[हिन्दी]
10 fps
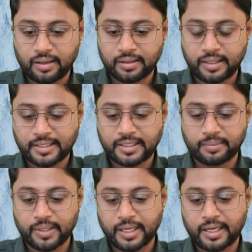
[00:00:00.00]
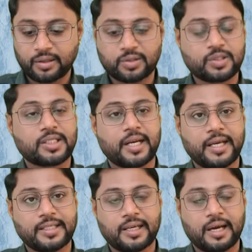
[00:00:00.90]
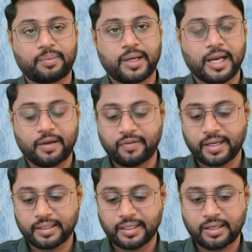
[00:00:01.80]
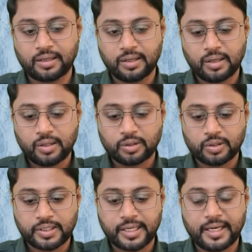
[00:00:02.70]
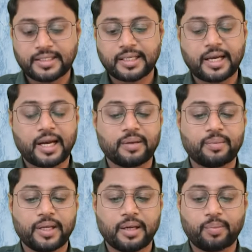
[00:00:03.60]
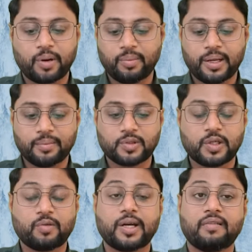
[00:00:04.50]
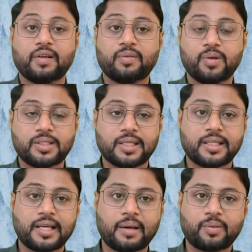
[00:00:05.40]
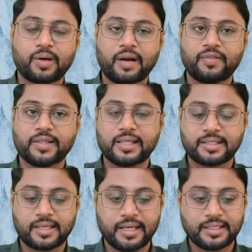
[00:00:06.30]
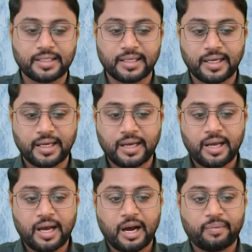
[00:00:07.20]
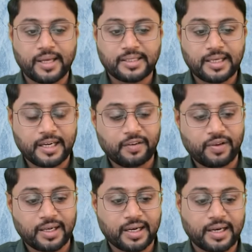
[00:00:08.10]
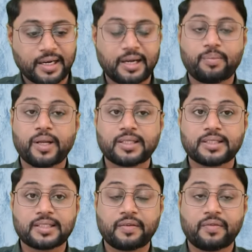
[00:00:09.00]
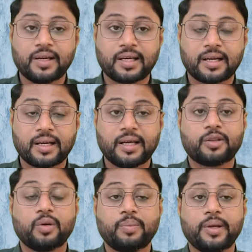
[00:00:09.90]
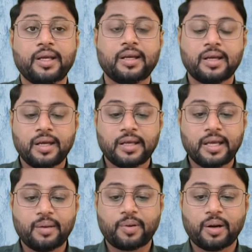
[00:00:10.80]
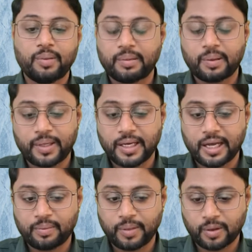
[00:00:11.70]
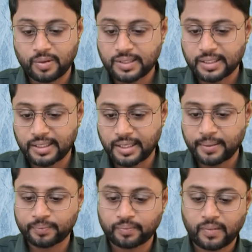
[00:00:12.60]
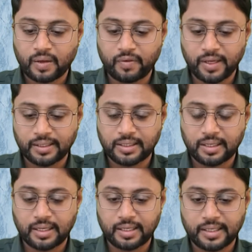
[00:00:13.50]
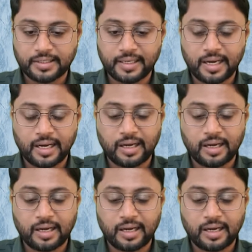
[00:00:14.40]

नेक्स्ट हम देखें तो जो स्ट्रेस है आपके लाइफ के अंदर तो स्ट्रेस के कारण भी ये प्रॉब्लम जो है वो डेवलप हो सकती है कि आपको काफ़ी ज़्यादा स्ट्रेस है आप एनजाइटी फील कर रहे हैं डिप्रेशन जैसा फील कर रहे हैं तो भी ये प्रॉब्लम आपकी लाइफ में हो सकती है फिर अगर किसी का